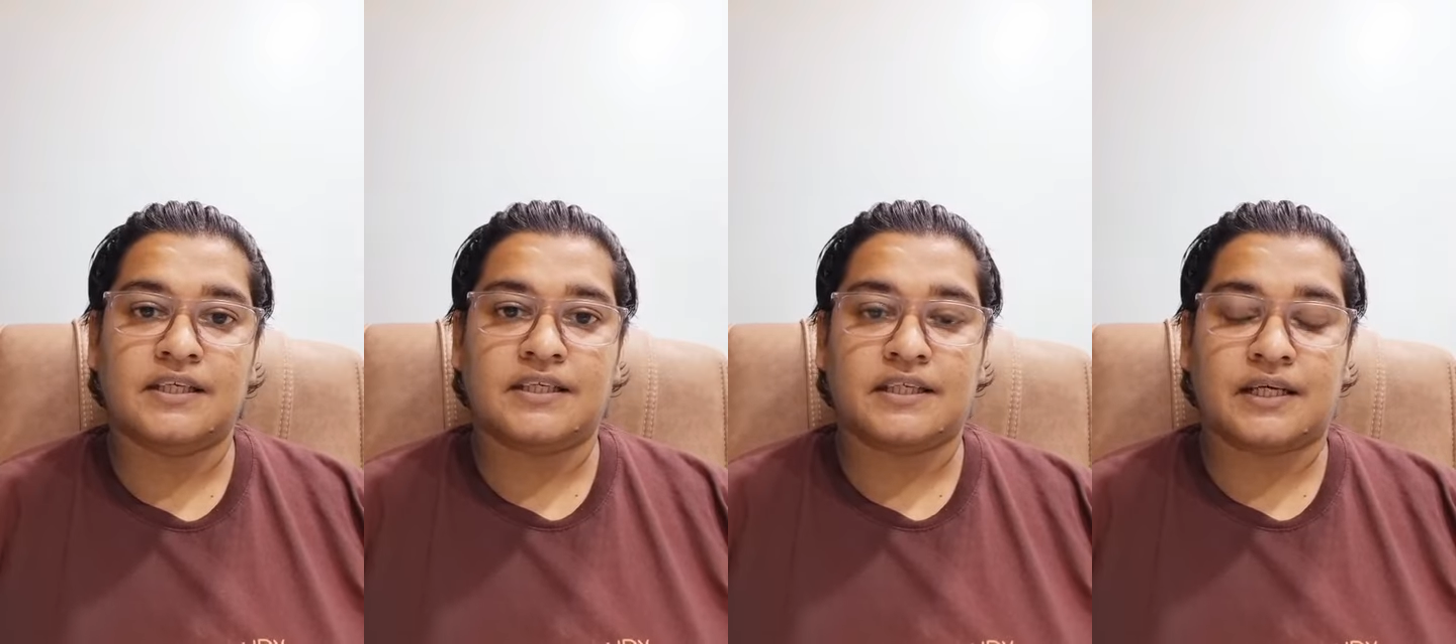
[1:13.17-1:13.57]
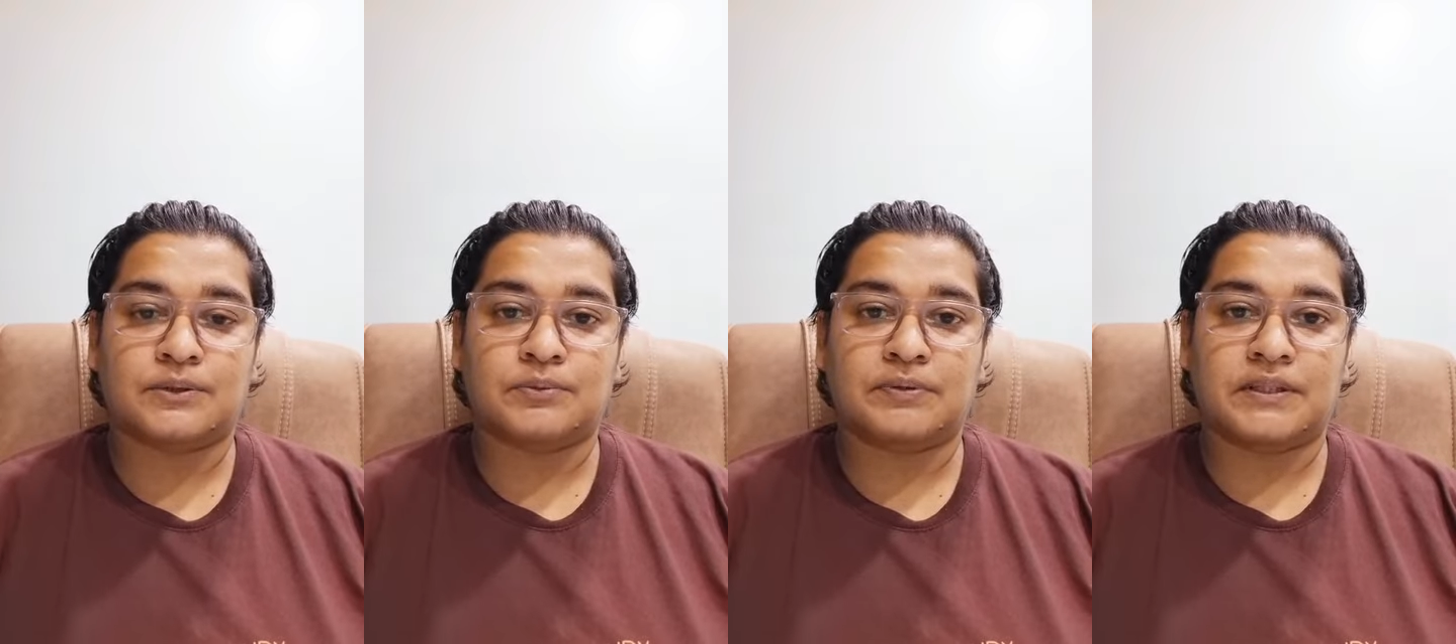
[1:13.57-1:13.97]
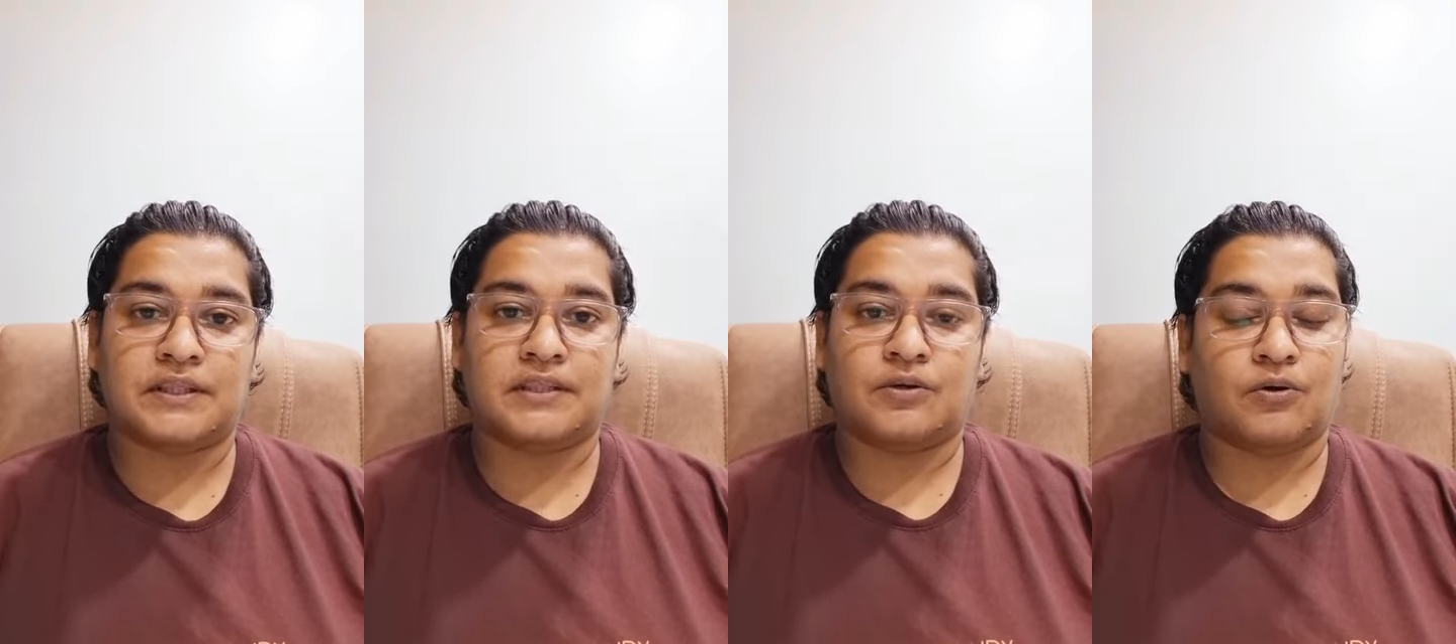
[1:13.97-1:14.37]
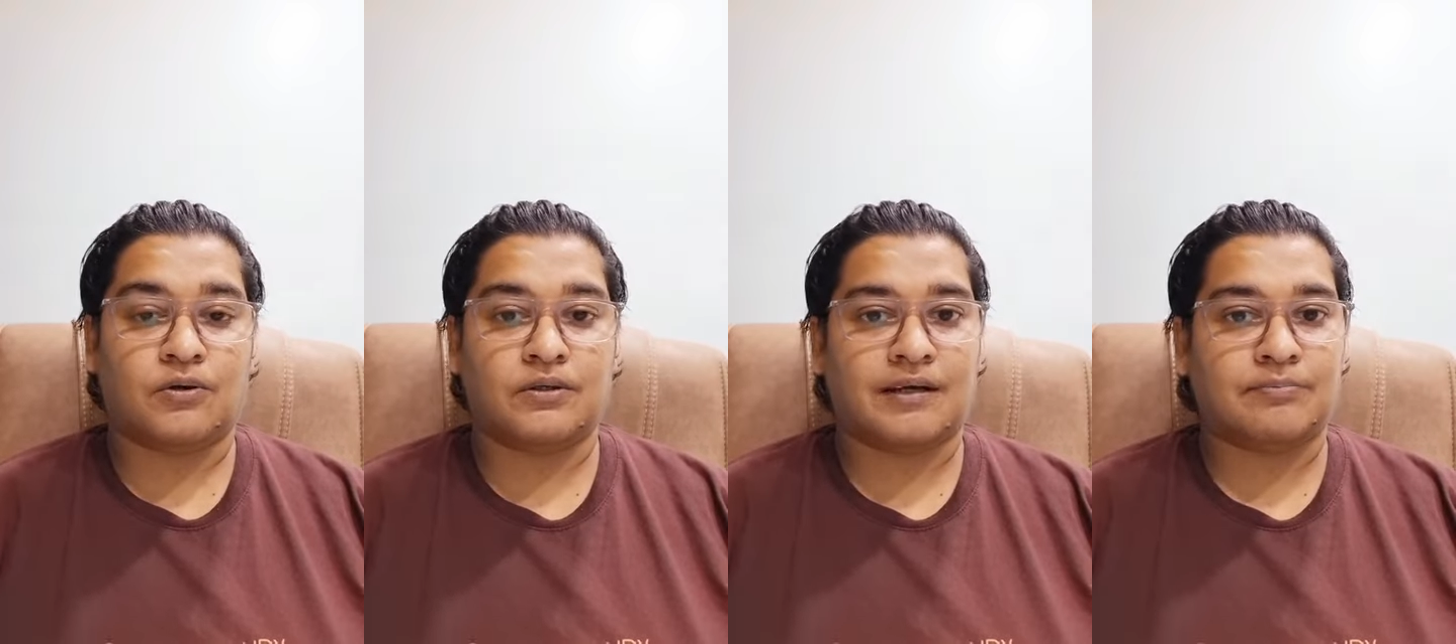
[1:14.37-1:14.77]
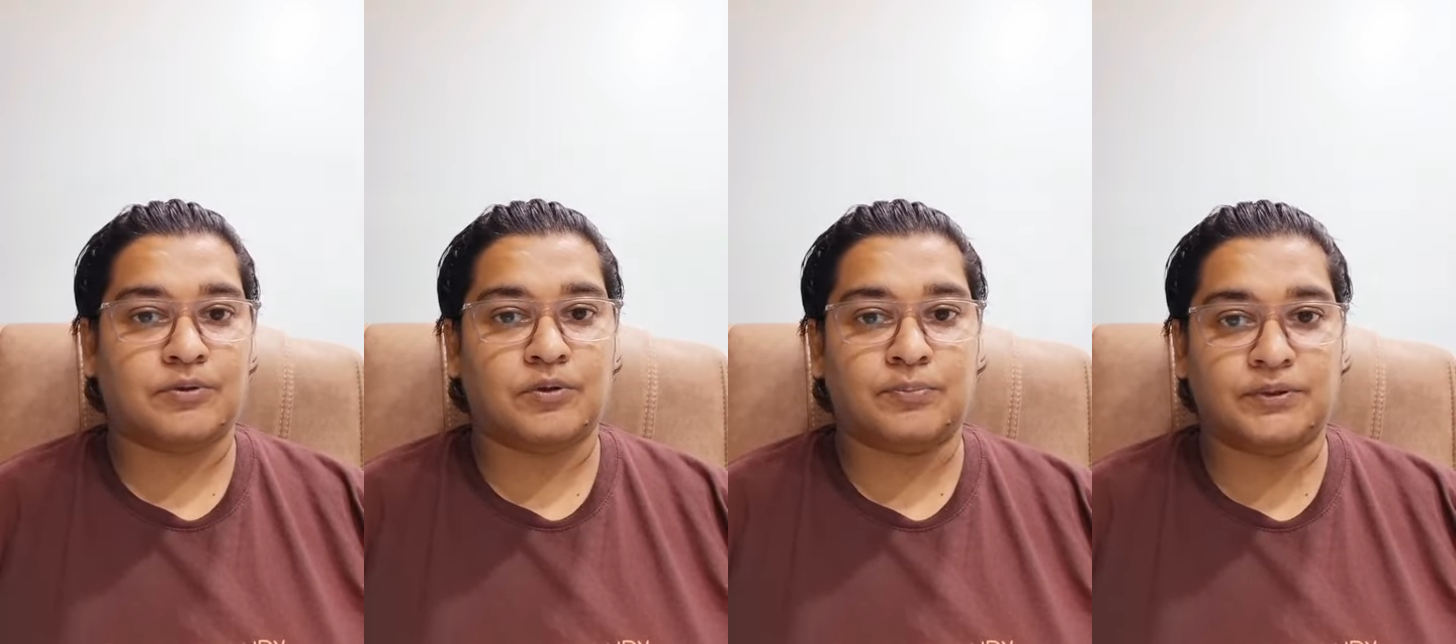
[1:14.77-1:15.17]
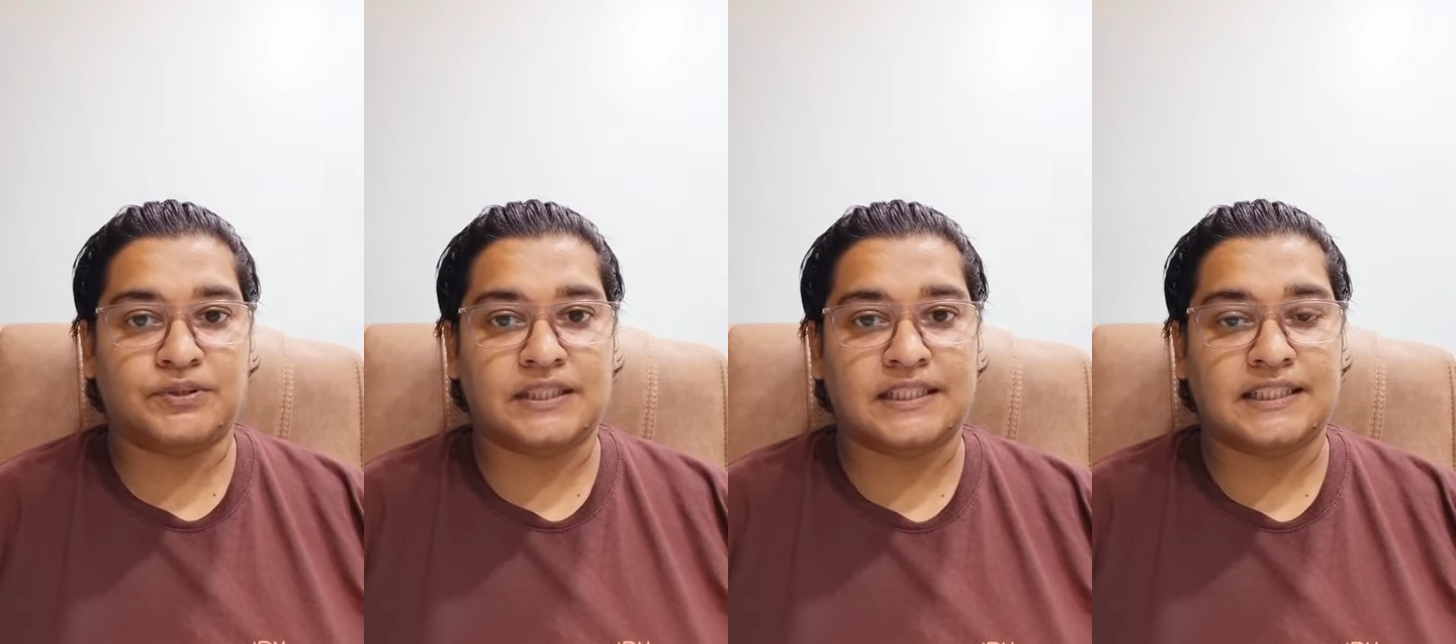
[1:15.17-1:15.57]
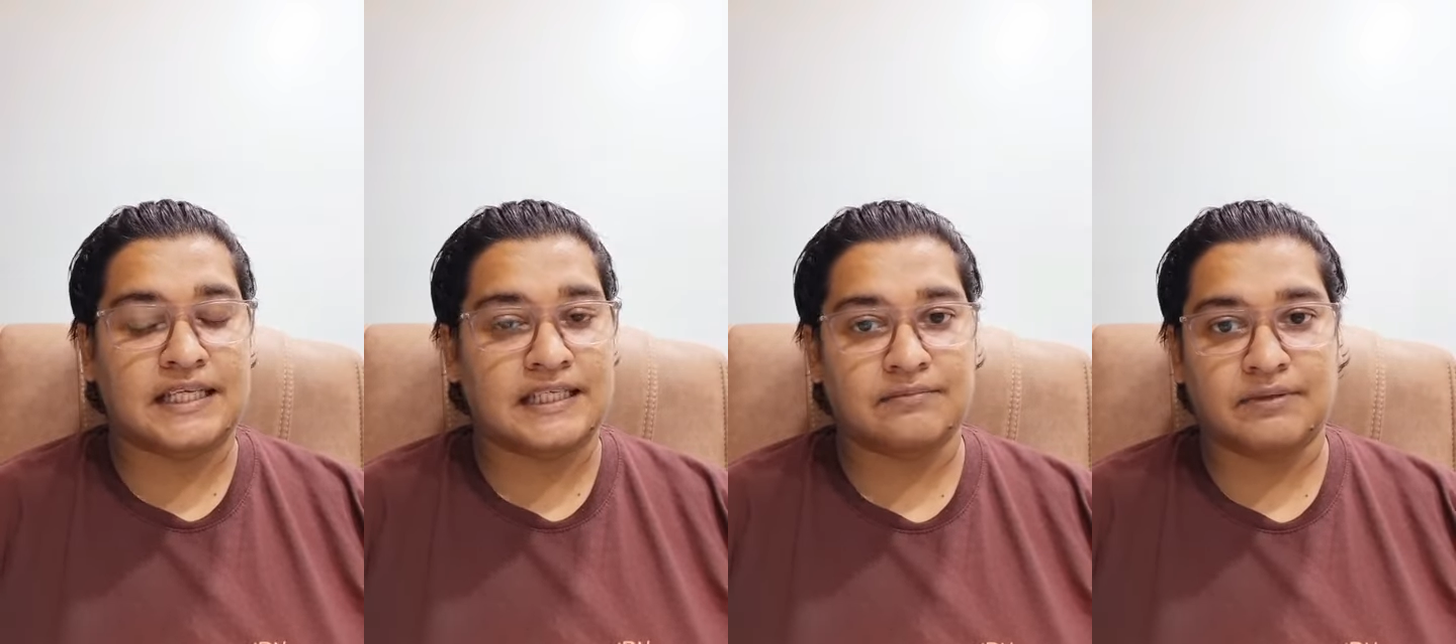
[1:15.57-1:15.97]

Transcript: या तो फिर और आपको अपॉर्चुनिटी नहीं